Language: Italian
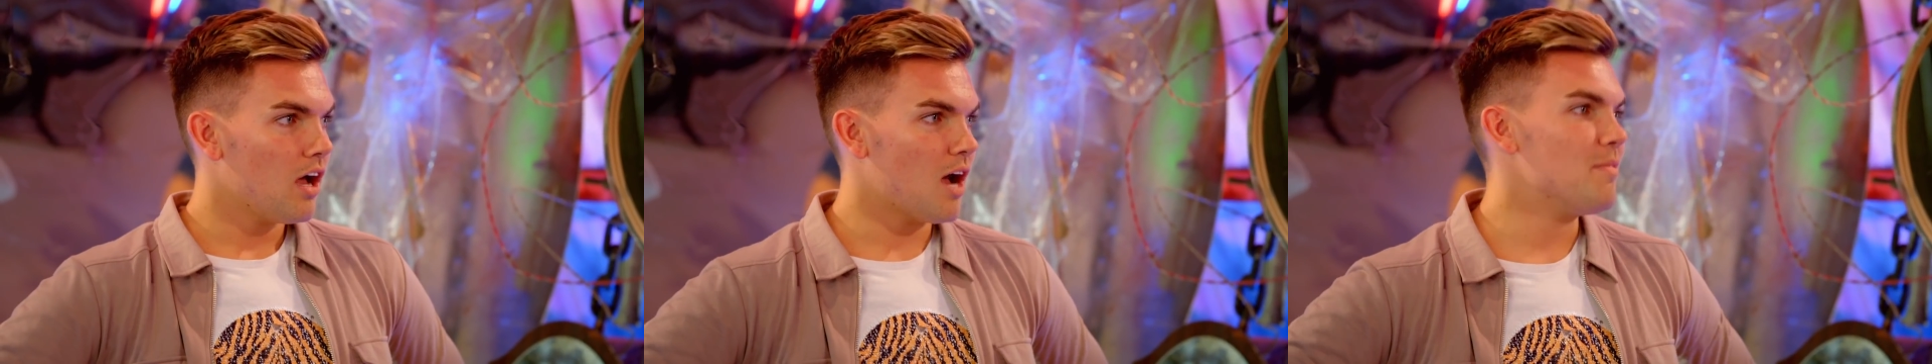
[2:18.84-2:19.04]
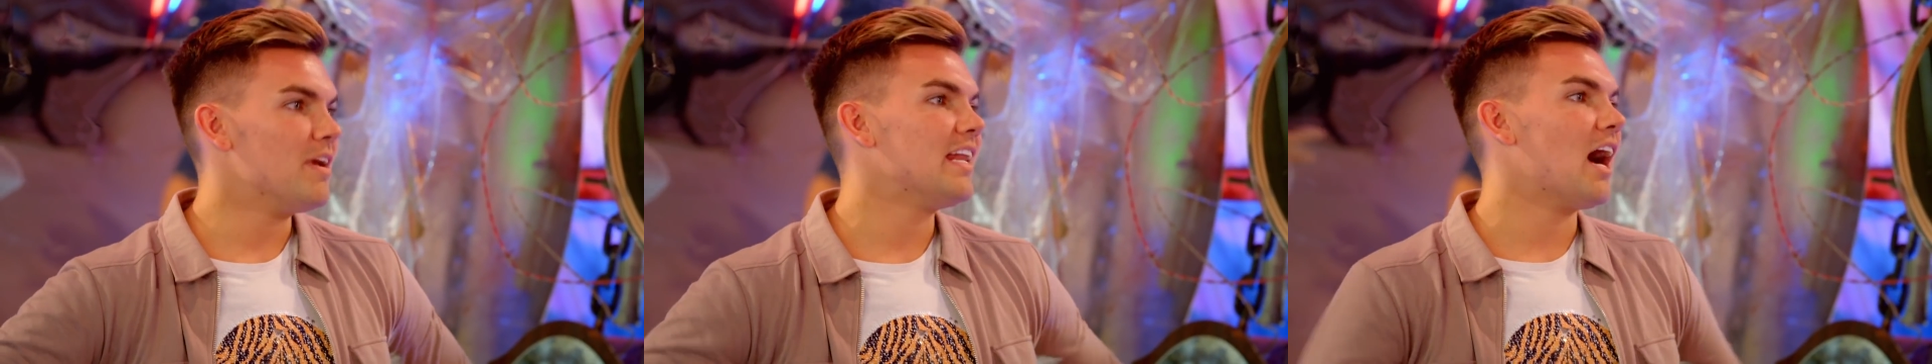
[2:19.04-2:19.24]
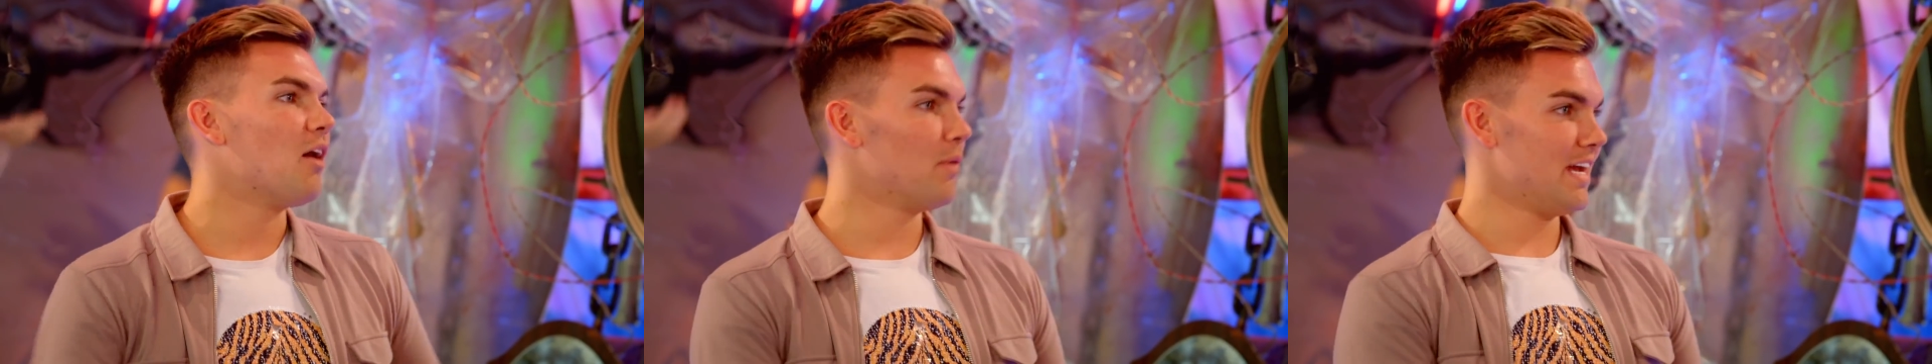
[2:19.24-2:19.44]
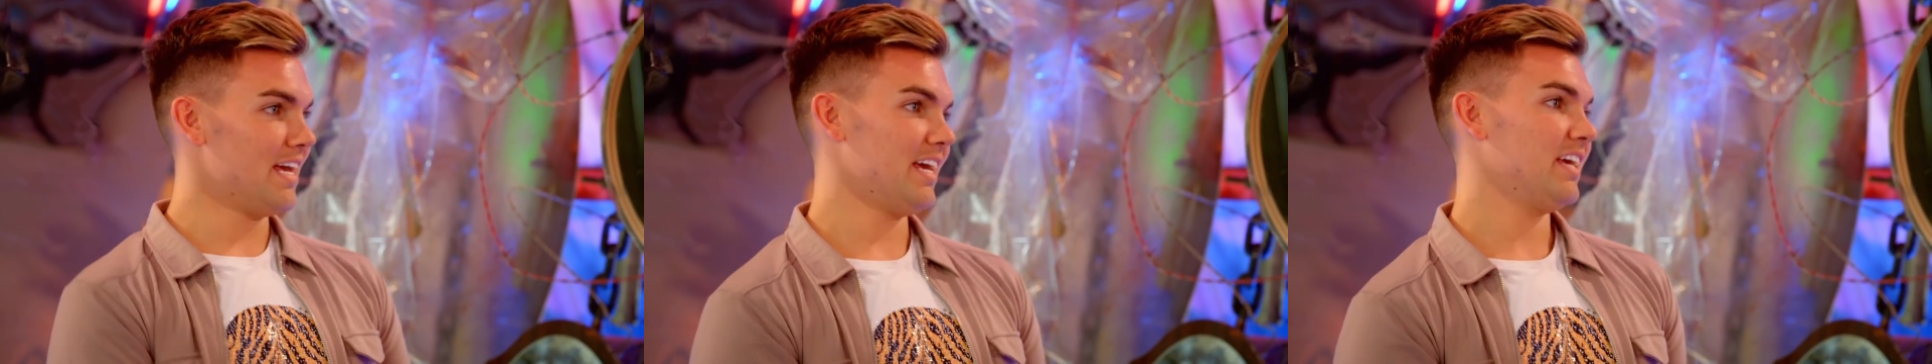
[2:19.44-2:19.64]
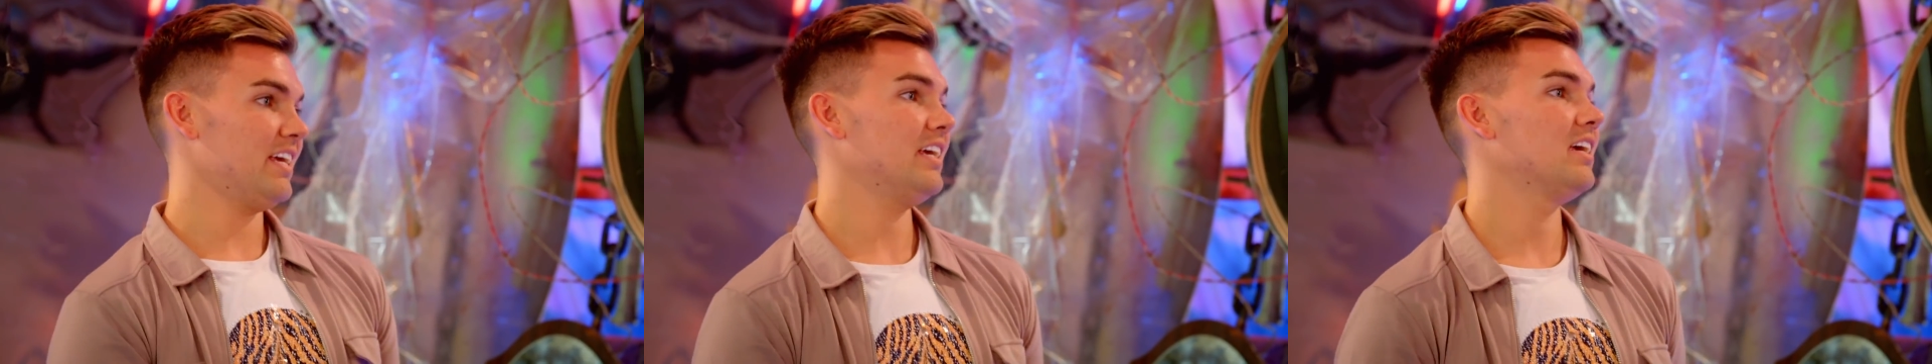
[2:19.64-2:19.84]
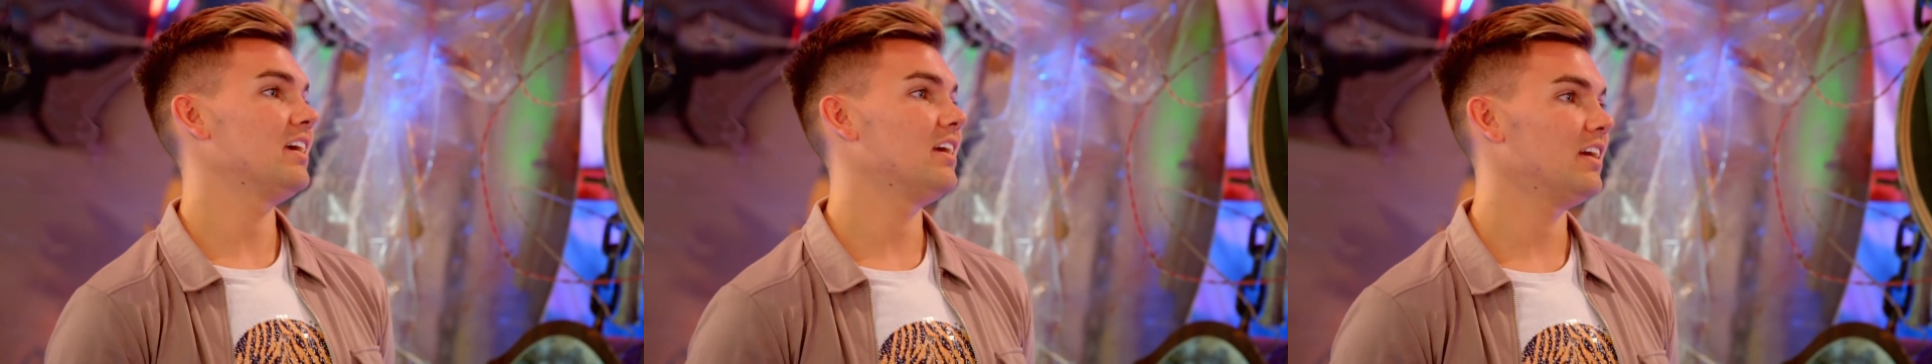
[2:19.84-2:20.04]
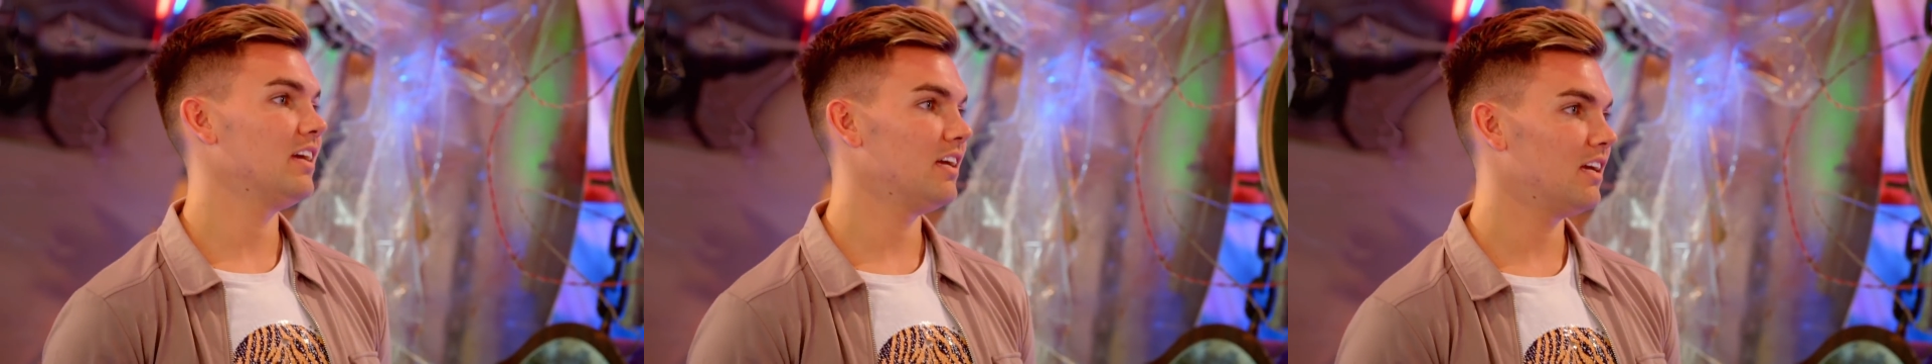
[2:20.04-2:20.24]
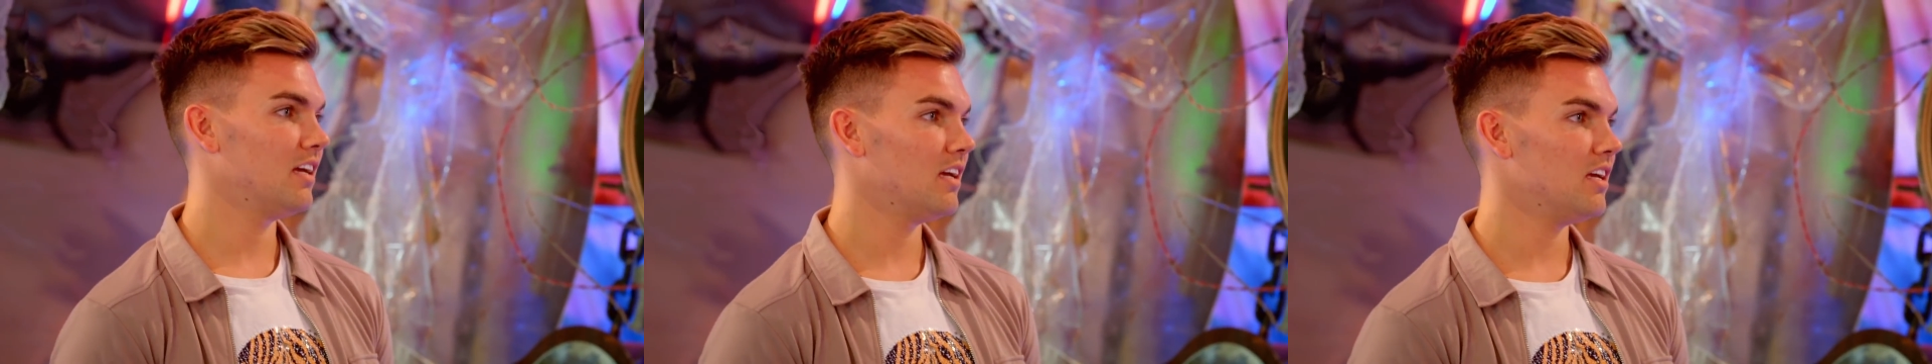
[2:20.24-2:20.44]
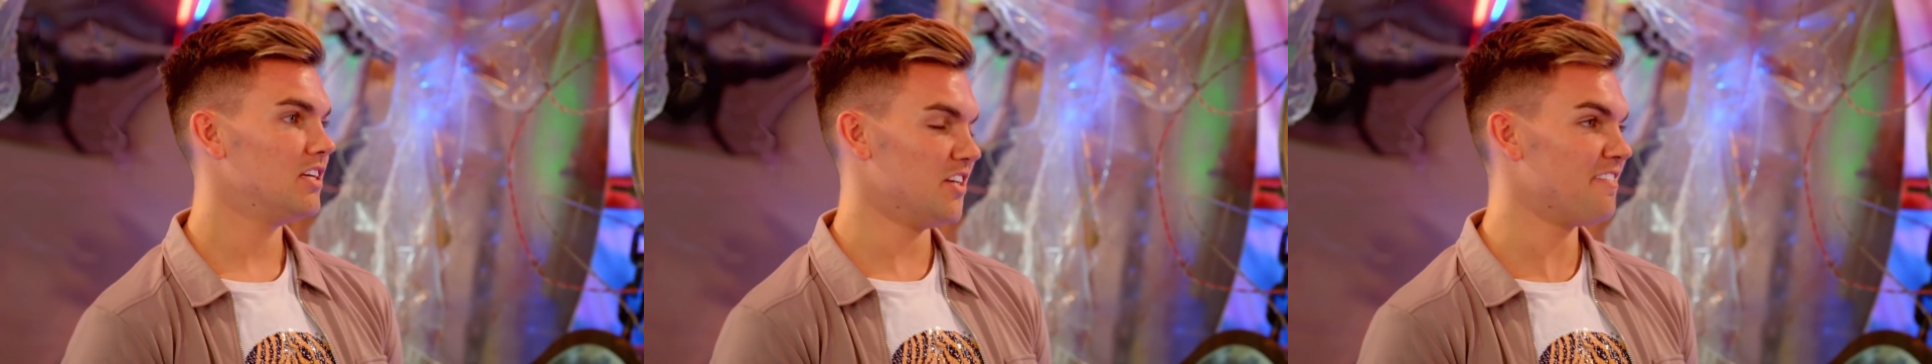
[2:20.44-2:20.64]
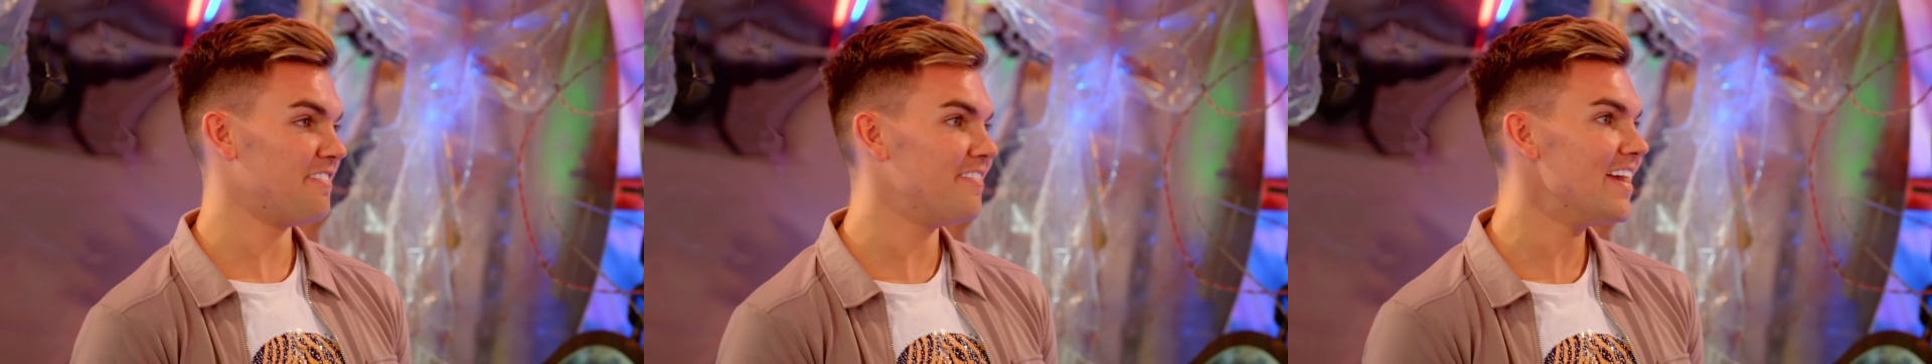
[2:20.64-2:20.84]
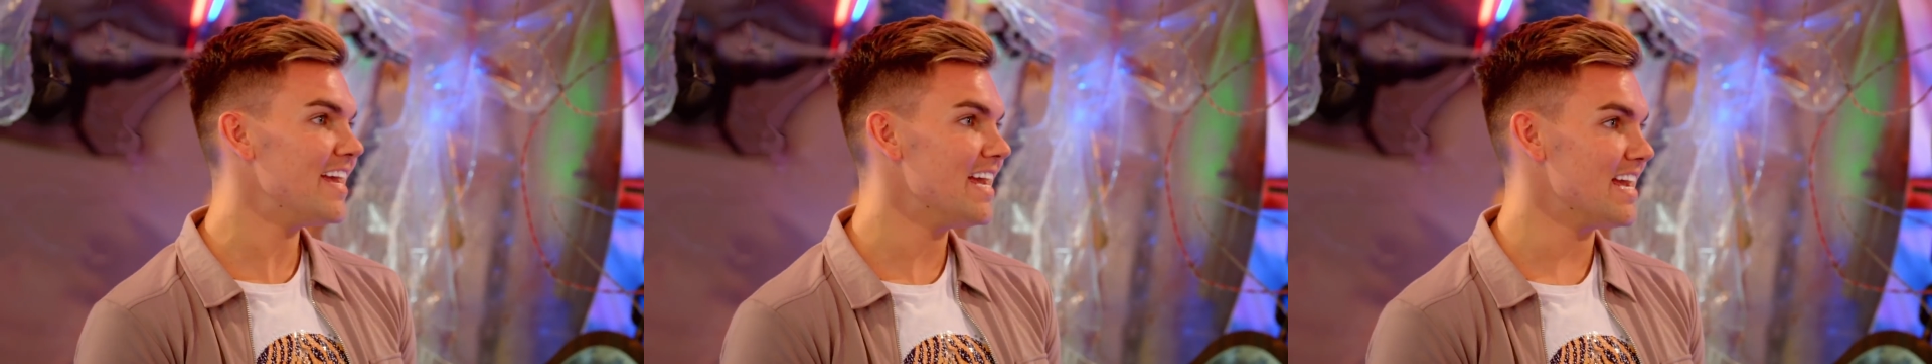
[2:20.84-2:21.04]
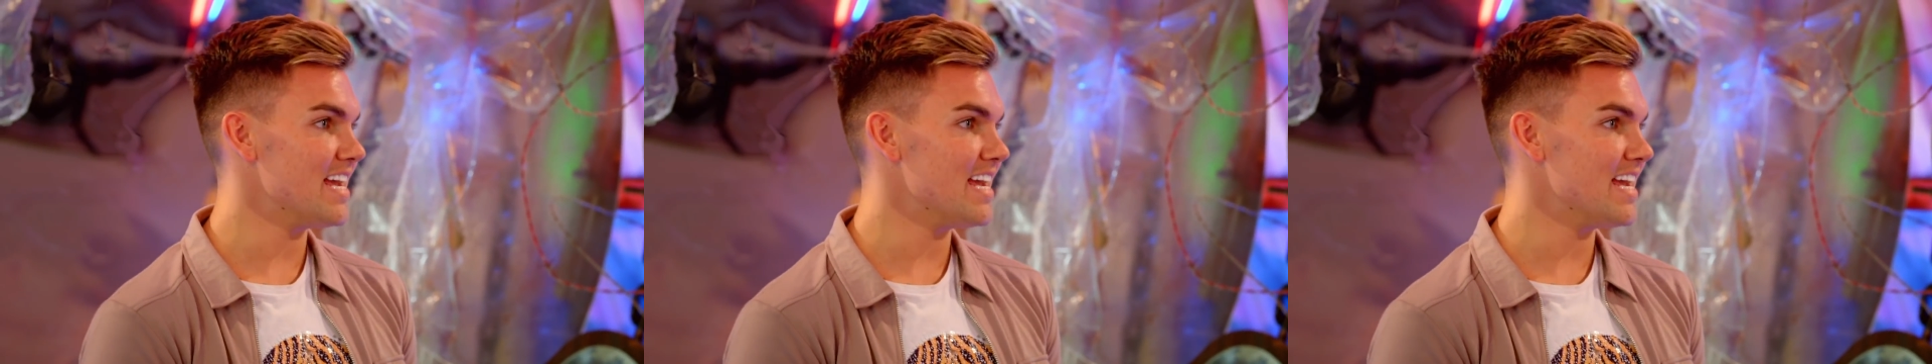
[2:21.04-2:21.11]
E dai però! La tua